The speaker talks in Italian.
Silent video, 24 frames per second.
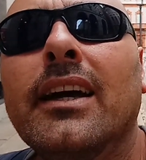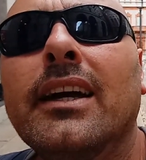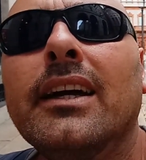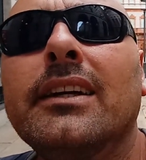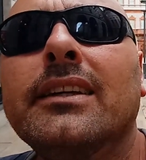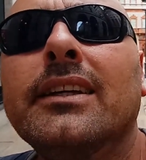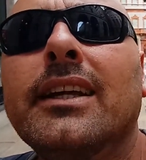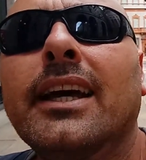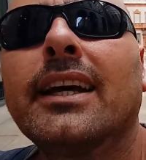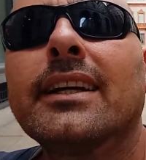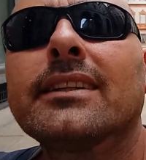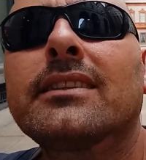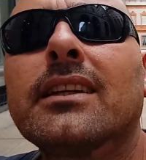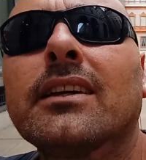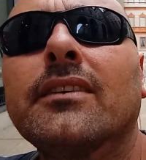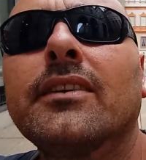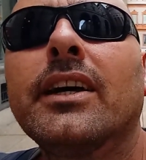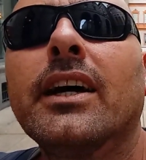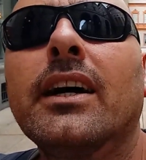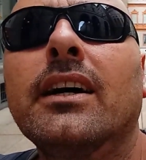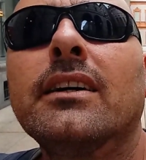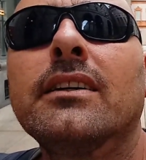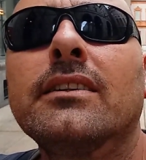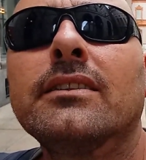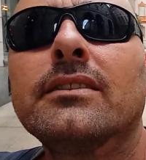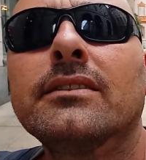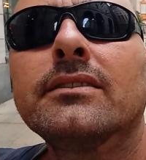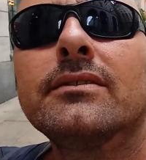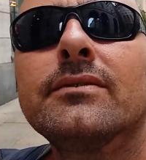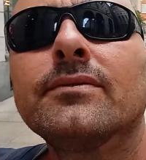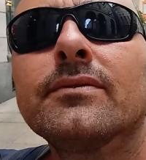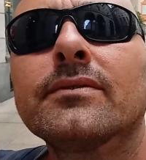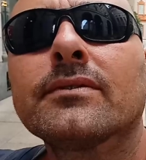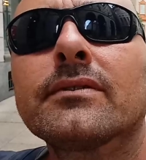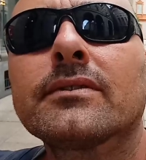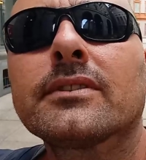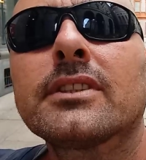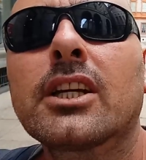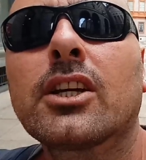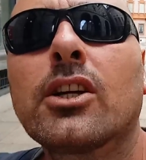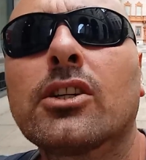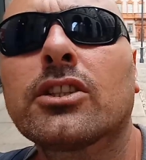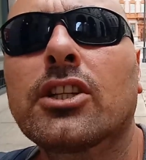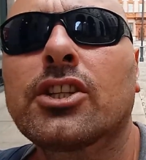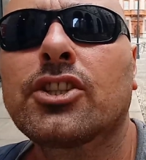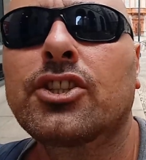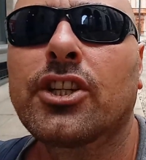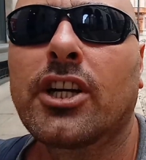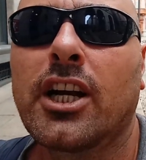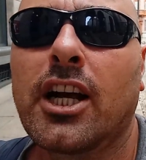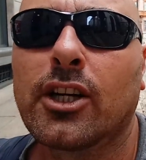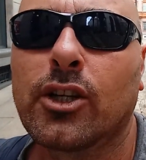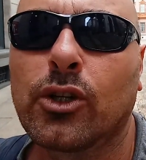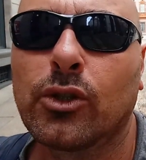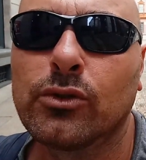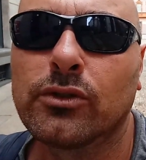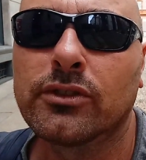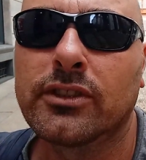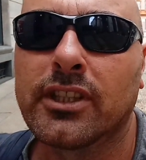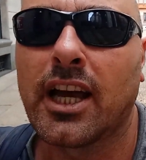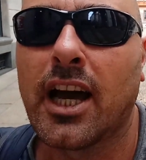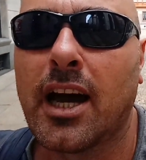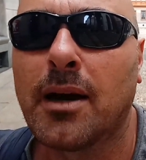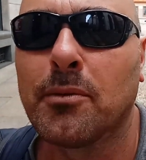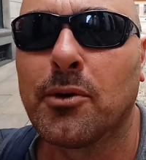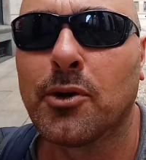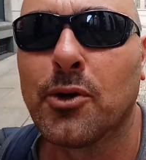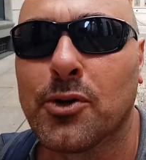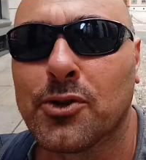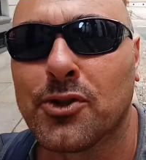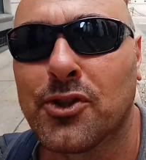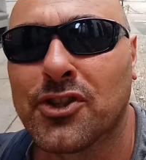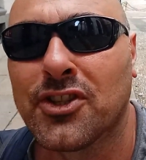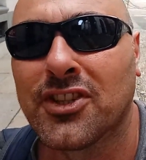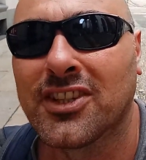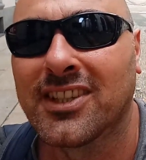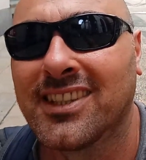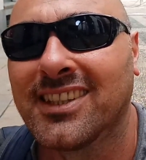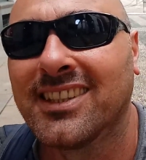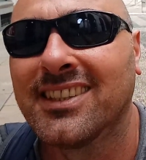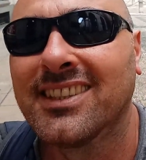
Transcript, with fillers: e niente via che cosa ci raccontiamo oggi